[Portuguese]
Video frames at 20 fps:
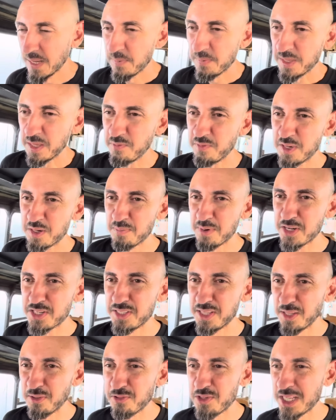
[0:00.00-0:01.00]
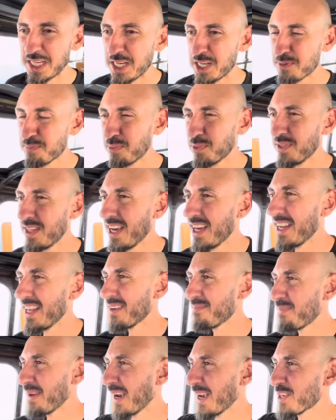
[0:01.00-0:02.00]
E fico imaginando o dia que a gente puder, né?
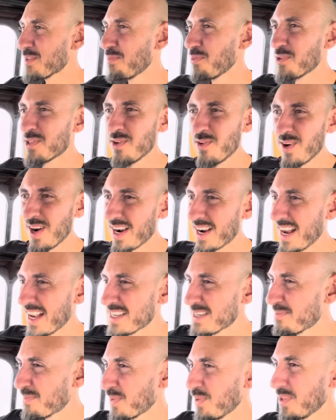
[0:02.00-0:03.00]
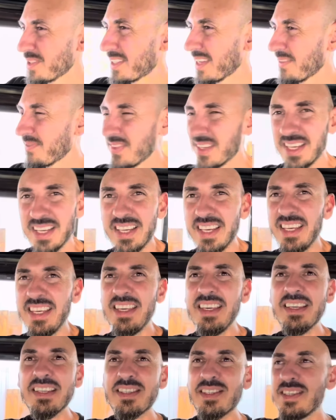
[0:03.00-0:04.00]
Pegar esse busão com a casa pronta
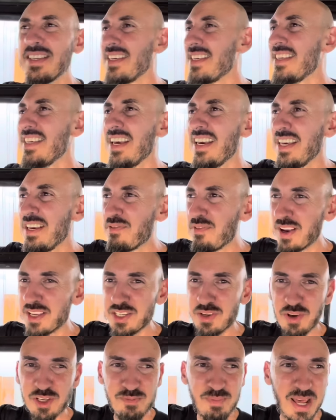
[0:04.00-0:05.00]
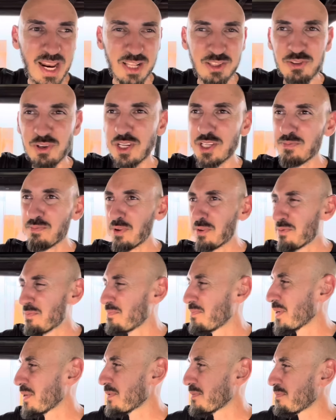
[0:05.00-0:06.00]
e seguir aí fazendo umas maratonas pelo,
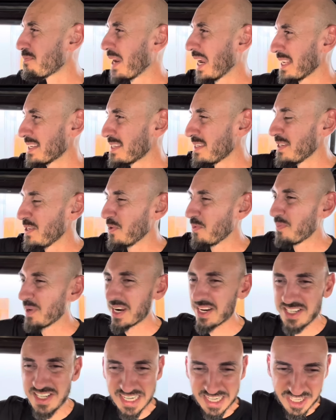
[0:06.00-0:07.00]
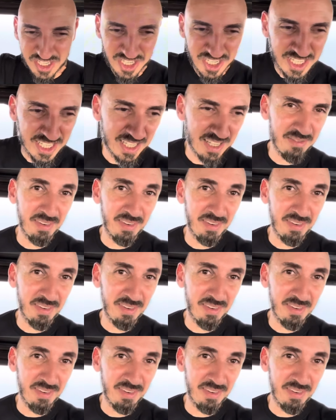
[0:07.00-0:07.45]
pelo Brasil, pela Argentina.